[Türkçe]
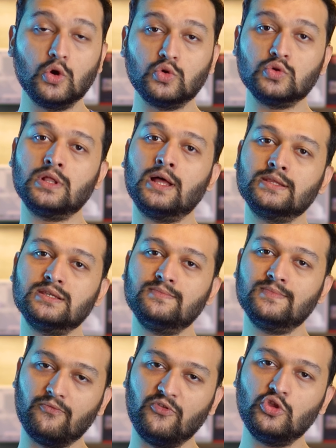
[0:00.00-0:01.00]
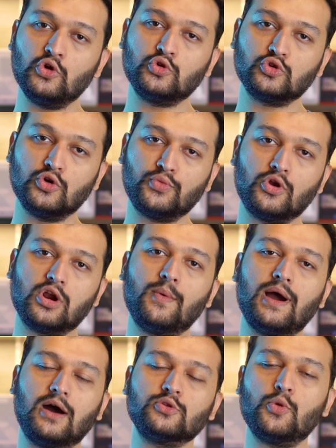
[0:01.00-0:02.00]
Kullandığım video kurgu programı
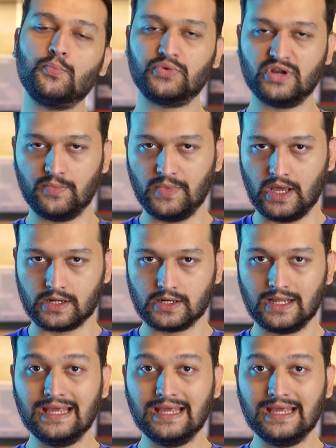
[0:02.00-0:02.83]
Adobe Premiere.